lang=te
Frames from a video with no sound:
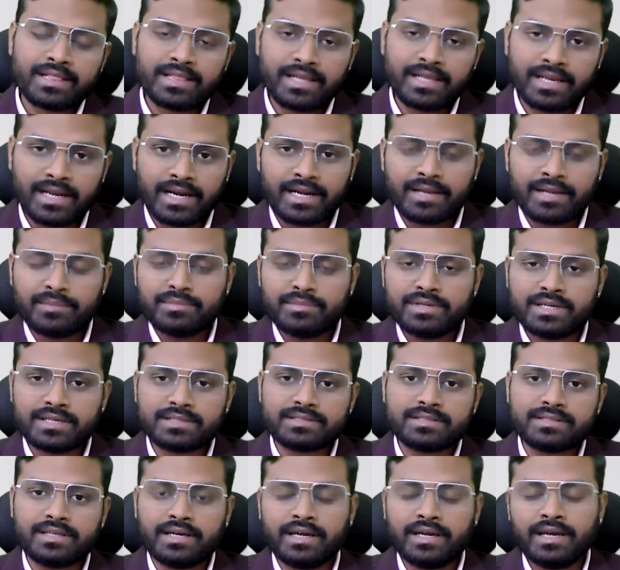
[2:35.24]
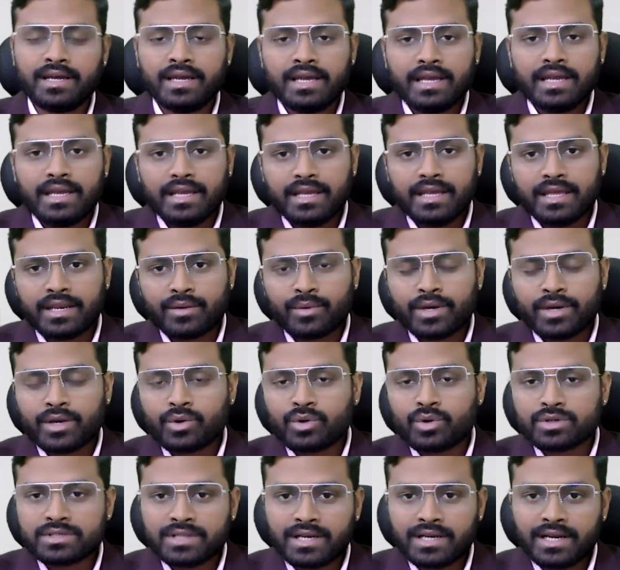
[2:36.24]
తను అటెంప్ట్ చేస్తే ఇరవై
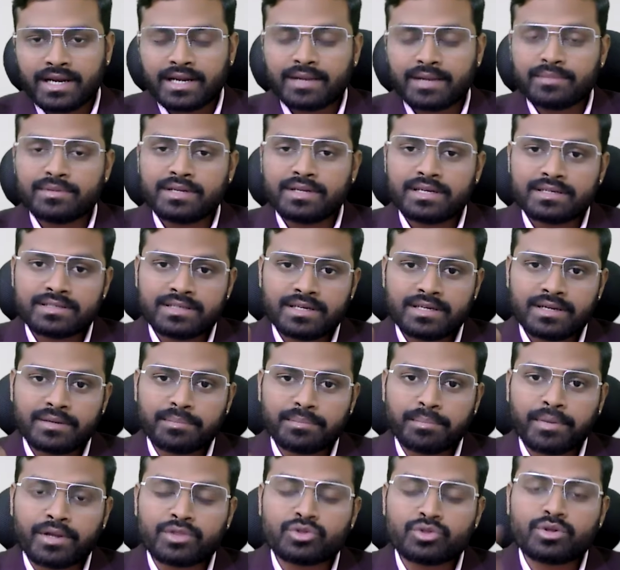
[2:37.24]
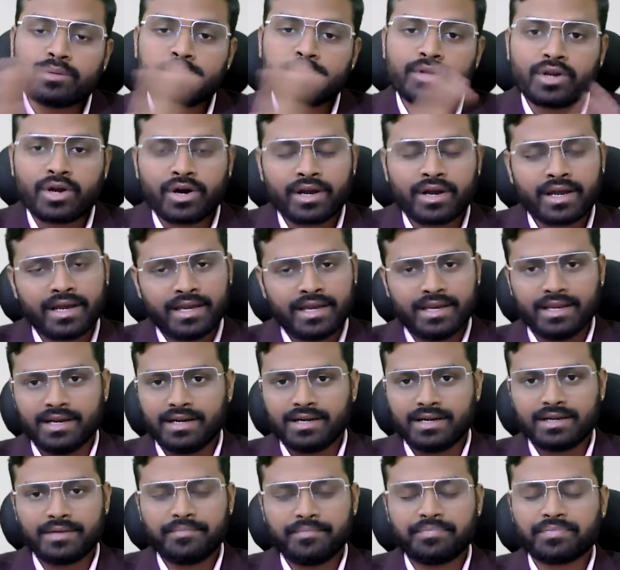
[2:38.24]
క్వశ్చన్లు అటెంప్ట్ చేస్తే పంతొమ్మిది రాంగ్ అయినాయి
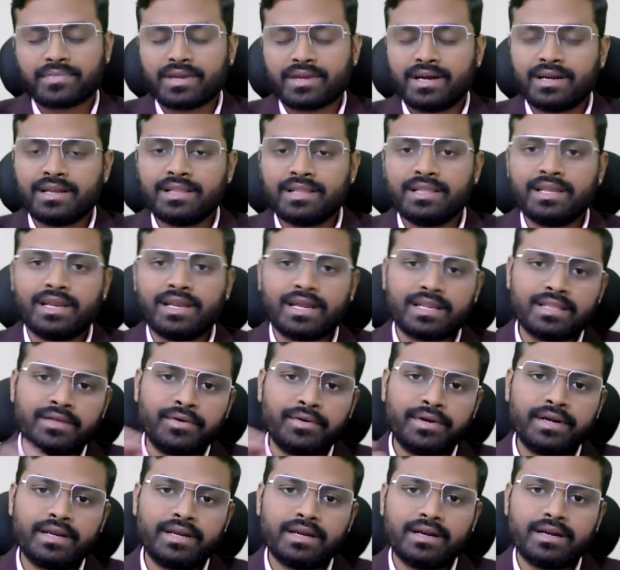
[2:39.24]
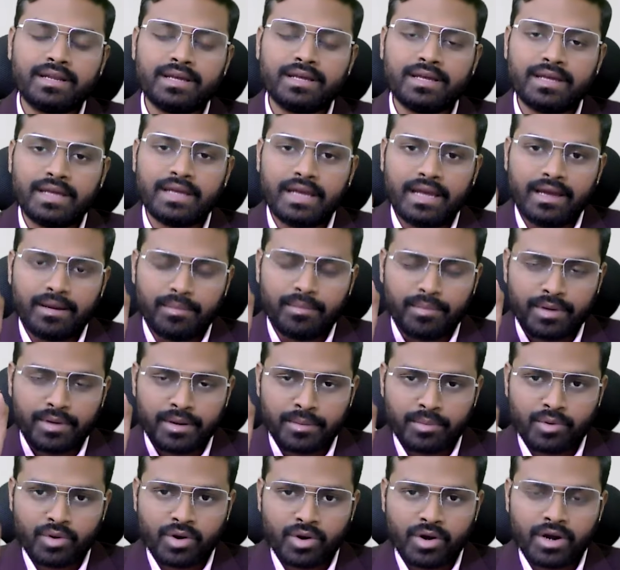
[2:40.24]
అంట అంటే దీని అర్థం ఏంటండి
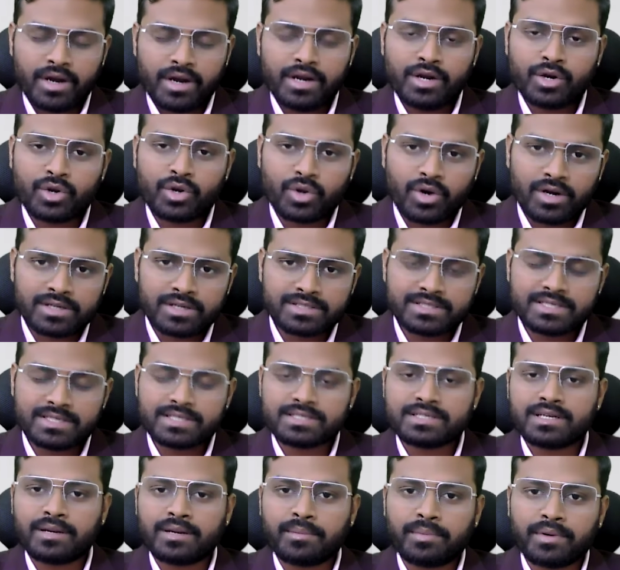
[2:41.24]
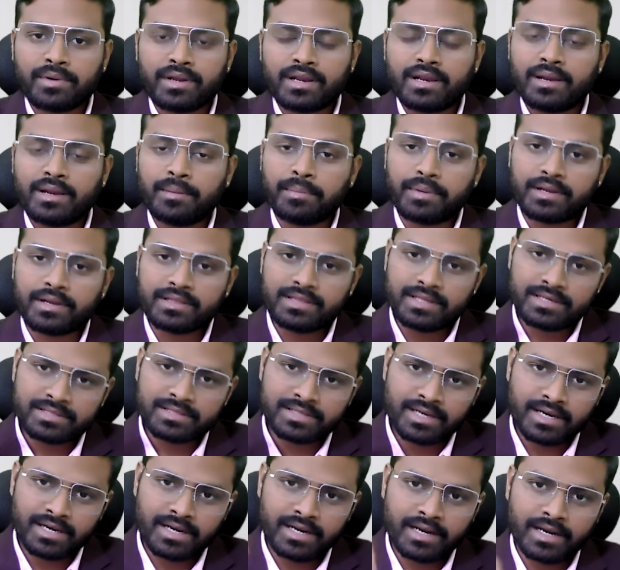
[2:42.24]
మనం కాయిన్ టాస్ చేసినప్పుడల్లా
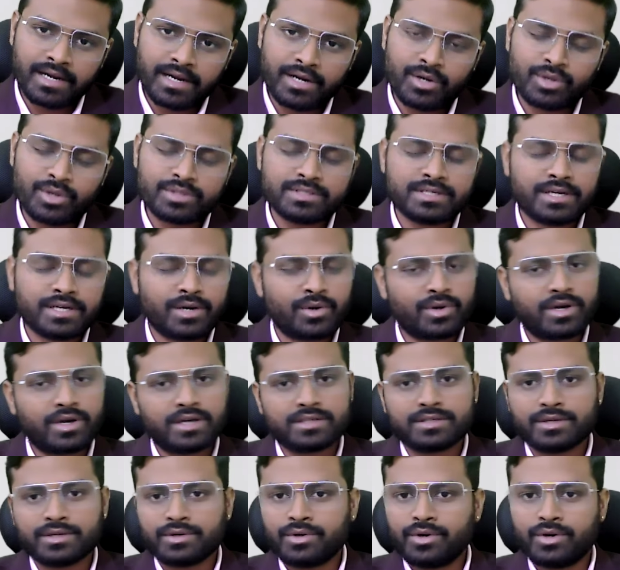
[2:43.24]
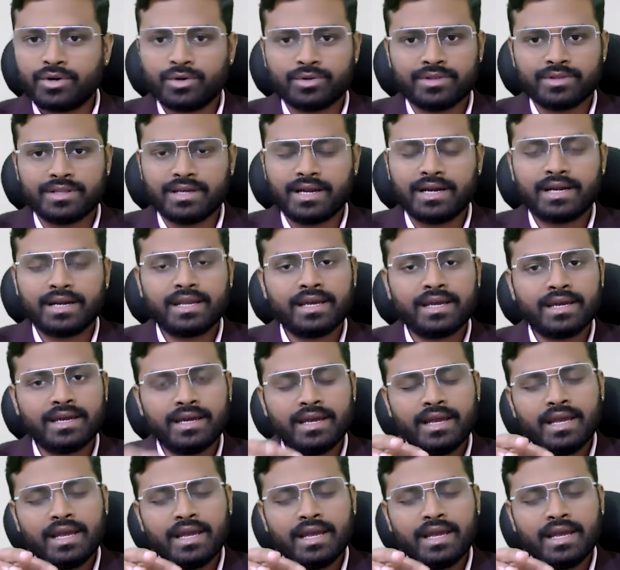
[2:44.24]
ప్రతిసారి హెడ్ వచ్చే అవకాశం కూడా ఉంది అంటే